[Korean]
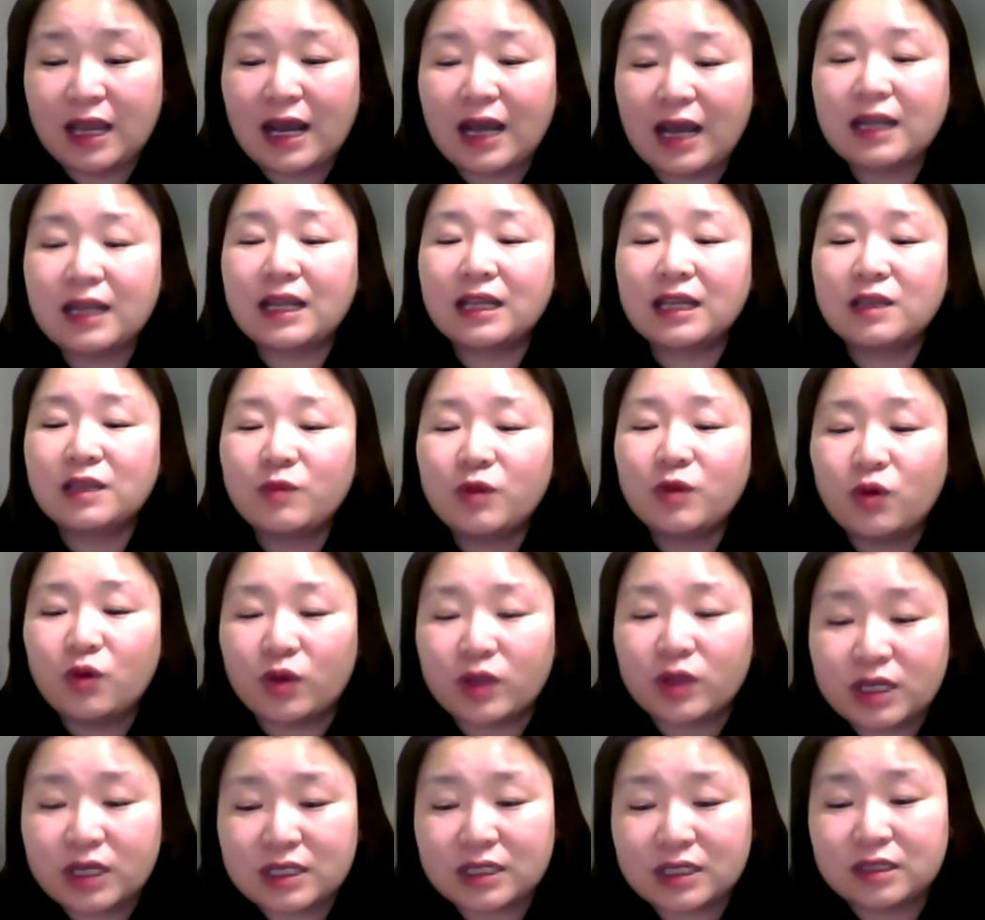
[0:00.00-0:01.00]
하나님이
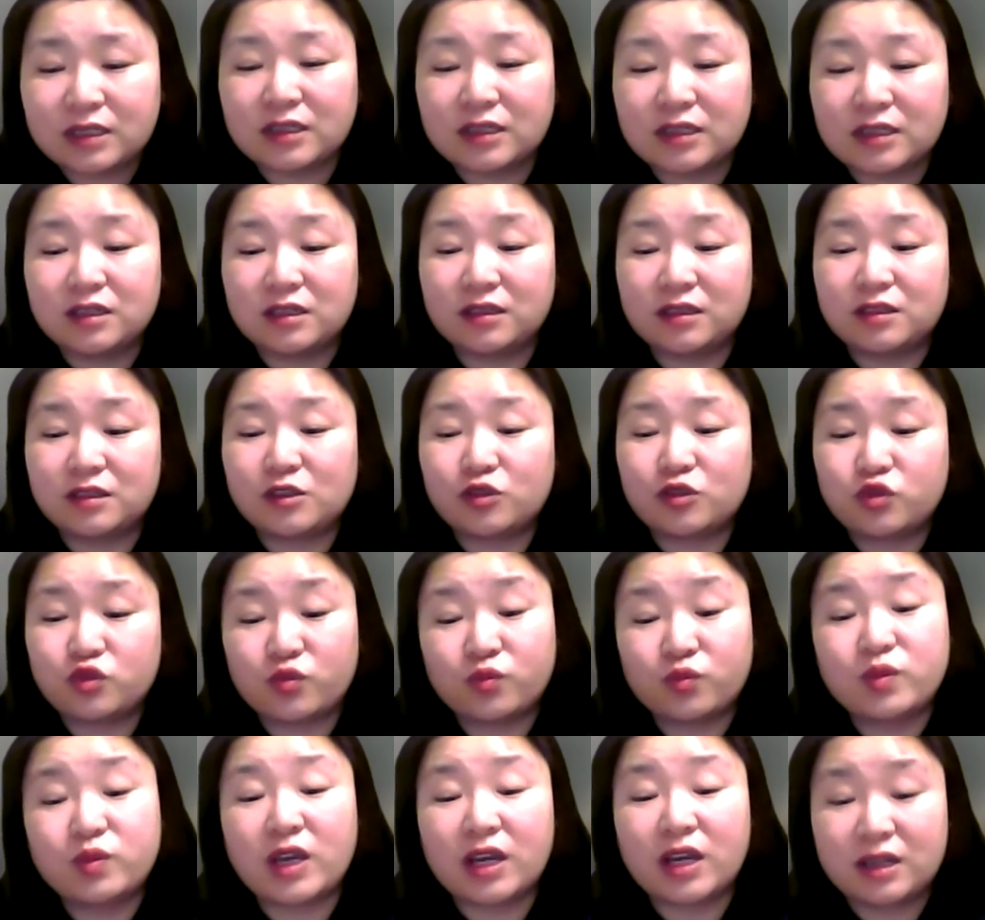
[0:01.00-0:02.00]
원하시는 그릇을
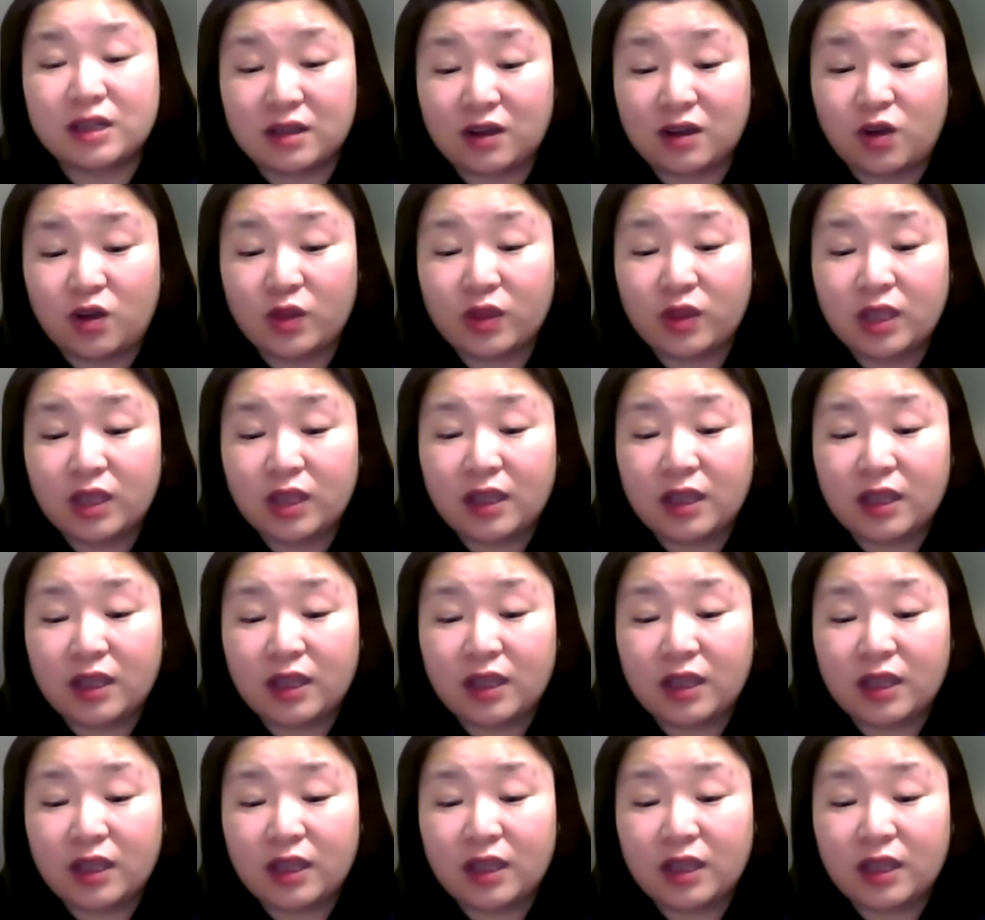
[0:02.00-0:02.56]
준비하는 것,